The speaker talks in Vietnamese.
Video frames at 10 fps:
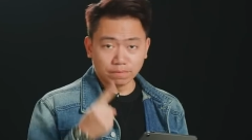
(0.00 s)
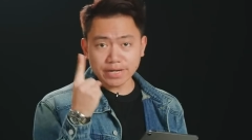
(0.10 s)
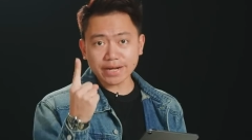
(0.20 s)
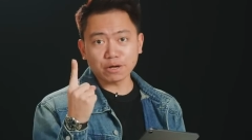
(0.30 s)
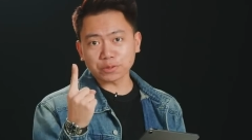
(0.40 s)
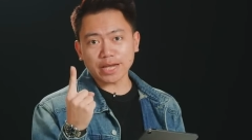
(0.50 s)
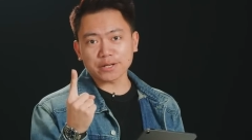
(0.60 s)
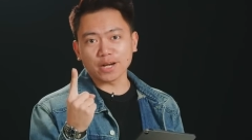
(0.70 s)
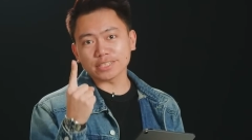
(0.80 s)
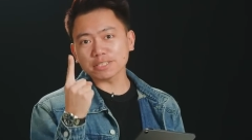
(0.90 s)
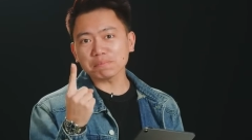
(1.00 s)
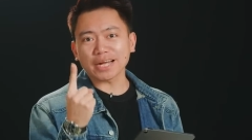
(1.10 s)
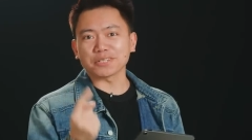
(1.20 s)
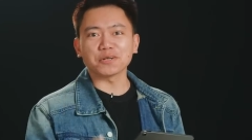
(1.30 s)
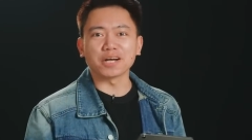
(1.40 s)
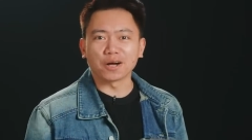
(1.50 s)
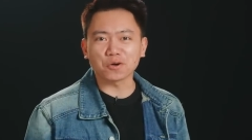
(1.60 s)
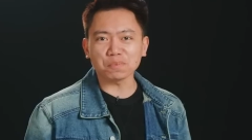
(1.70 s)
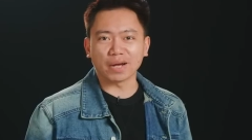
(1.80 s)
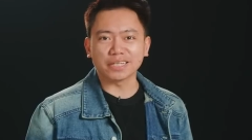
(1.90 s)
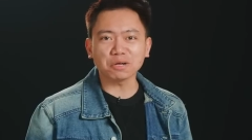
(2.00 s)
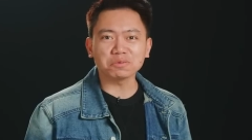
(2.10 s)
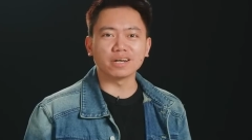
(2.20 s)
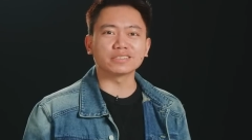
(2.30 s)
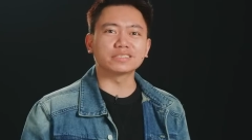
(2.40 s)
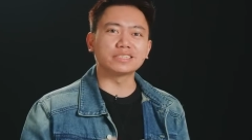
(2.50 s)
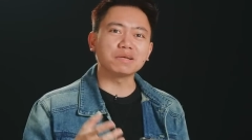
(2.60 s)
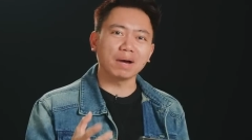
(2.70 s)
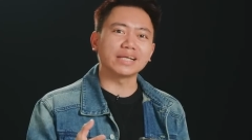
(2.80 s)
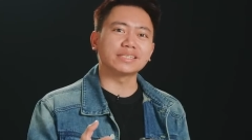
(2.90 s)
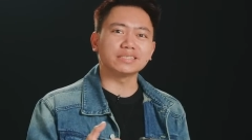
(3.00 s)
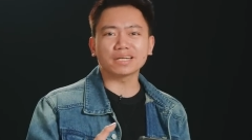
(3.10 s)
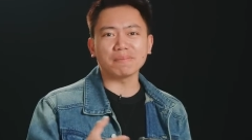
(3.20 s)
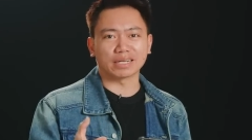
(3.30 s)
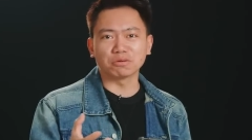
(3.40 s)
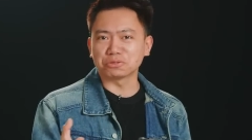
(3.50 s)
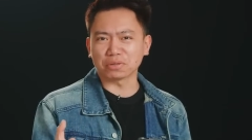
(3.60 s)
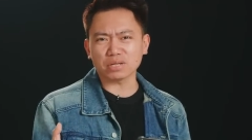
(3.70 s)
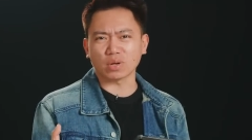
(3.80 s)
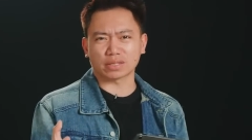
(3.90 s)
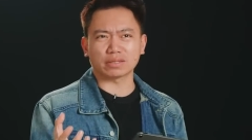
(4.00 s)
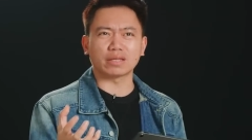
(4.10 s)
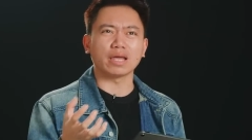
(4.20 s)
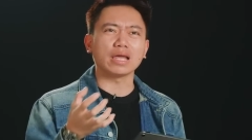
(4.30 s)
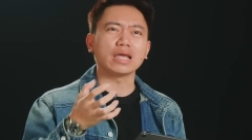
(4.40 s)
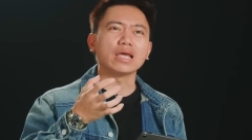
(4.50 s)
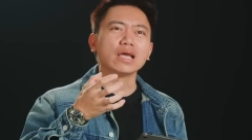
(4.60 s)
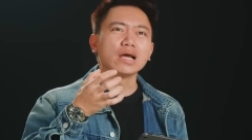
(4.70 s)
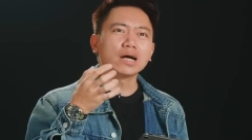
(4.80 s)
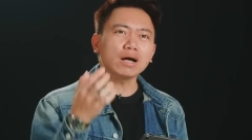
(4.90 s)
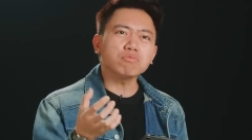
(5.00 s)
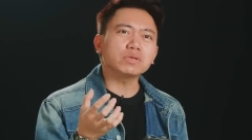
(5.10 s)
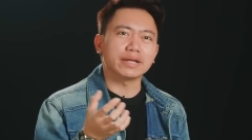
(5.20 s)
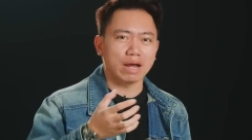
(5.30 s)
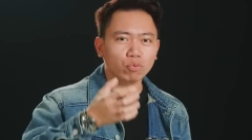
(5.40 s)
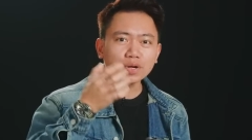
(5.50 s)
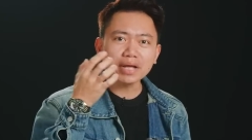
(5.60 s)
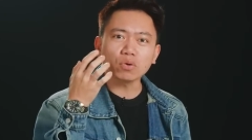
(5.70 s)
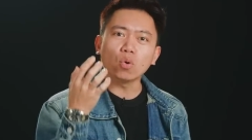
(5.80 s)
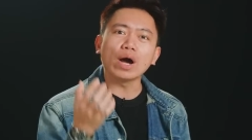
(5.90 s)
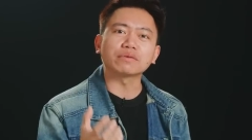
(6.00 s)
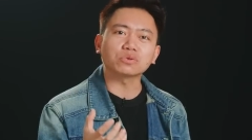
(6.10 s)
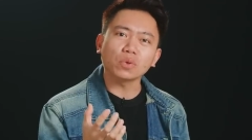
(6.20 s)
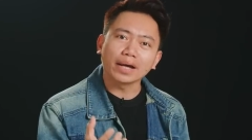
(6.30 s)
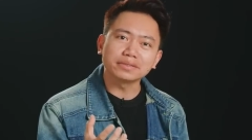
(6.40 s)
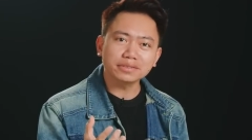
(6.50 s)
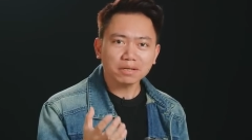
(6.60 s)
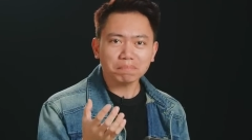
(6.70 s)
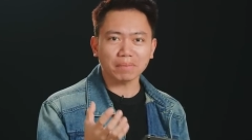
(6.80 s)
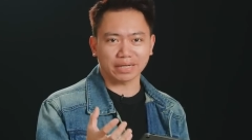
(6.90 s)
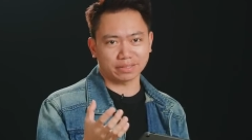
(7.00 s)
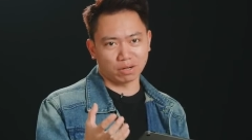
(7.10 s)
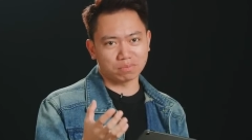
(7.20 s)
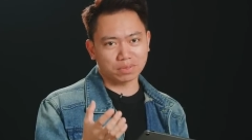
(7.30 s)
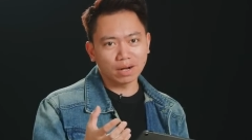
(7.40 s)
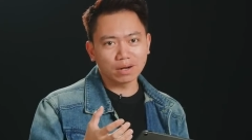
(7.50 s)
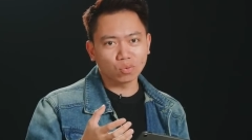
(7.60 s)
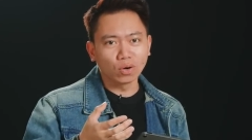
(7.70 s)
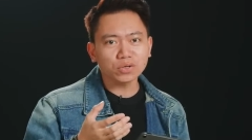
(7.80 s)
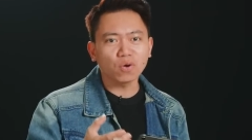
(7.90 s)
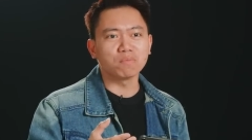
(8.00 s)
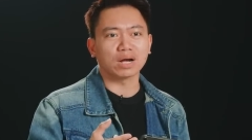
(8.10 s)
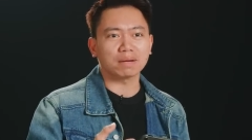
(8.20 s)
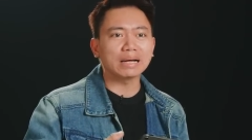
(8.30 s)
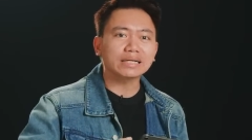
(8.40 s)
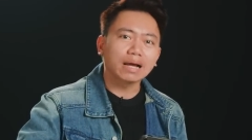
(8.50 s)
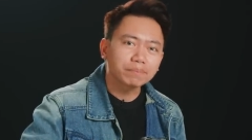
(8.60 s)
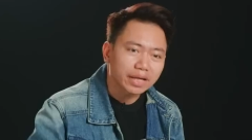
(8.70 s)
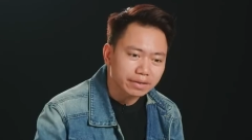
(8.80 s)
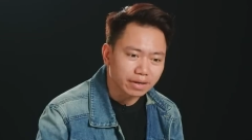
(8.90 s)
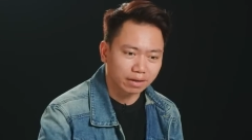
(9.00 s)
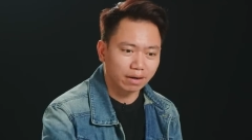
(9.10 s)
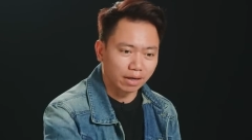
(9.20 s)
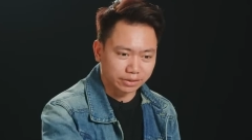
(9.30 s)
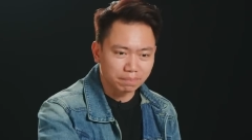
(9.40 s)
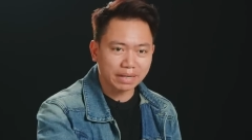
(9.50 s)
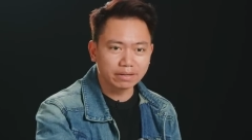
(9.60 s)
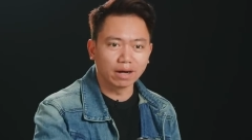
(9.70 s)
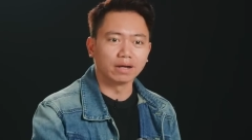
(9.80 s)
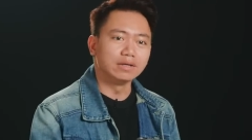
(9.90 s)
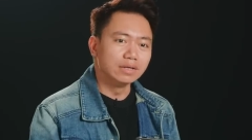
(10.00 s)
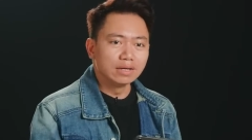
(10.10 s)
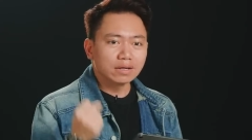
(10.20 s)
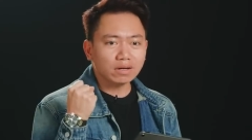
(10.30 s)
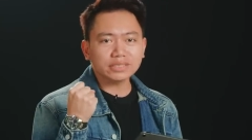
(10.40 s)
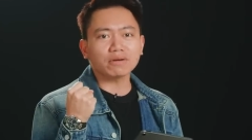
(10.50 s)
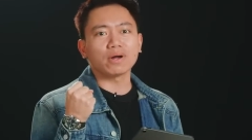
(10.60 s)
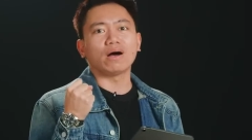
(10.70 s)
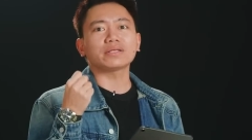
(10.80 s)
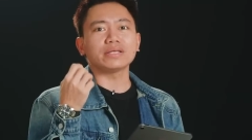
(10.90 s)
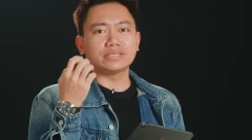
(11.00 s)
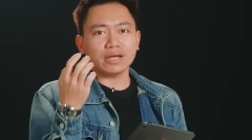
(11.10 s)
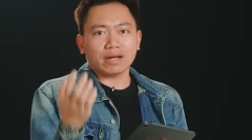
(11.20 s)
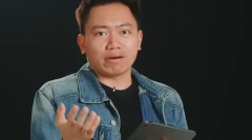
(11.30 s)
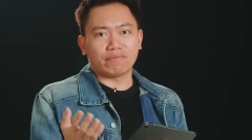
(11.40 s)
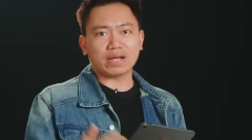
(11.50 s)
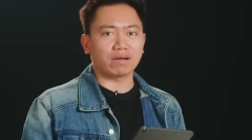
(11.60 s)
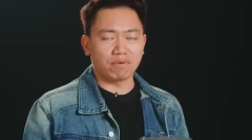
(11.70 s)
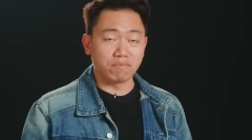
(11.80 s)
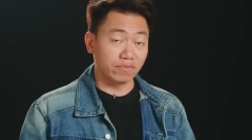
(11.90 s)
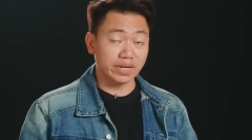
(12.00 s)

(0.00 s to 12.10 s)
Vấn đề đầu tiên đó là sức mạnh đo được ở cốt máy thông thường được trình bày trên những cái bảng thông số kỹ thuật thì không thể nào quyết định hoàn toàn sức mạnh động cơ cuối cùng mà các bạn cảm nhận được ở dưới mặt đường. Còn sau đó thì chiếc HR-V gặp phải một